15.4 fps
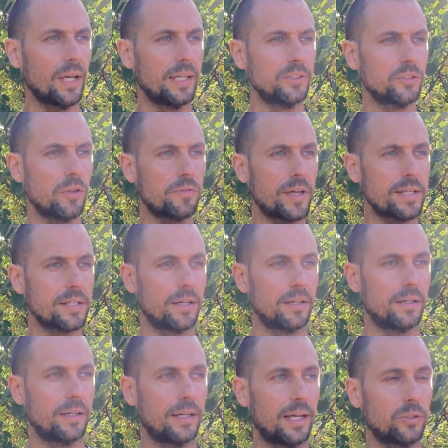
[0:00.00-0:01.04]

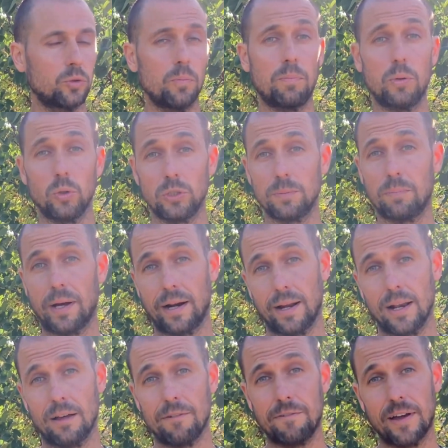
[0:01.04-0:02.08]
entonces es un plus
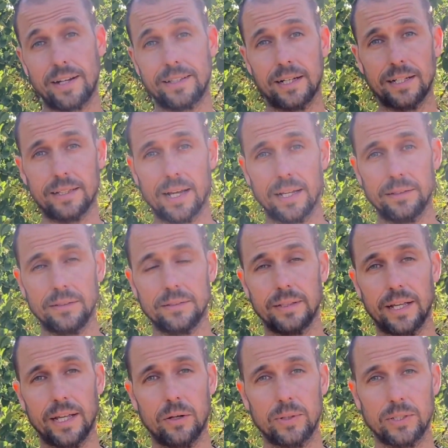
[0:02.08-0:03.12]
para la fertilidad
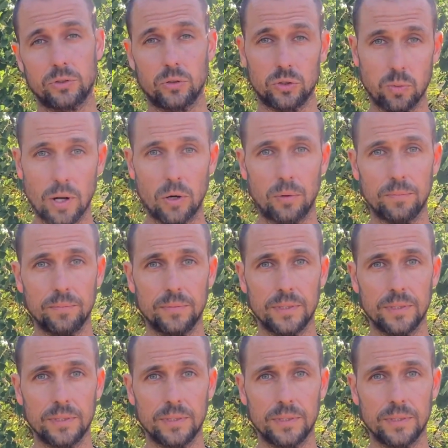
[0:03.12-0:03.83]
de nuestro suelo.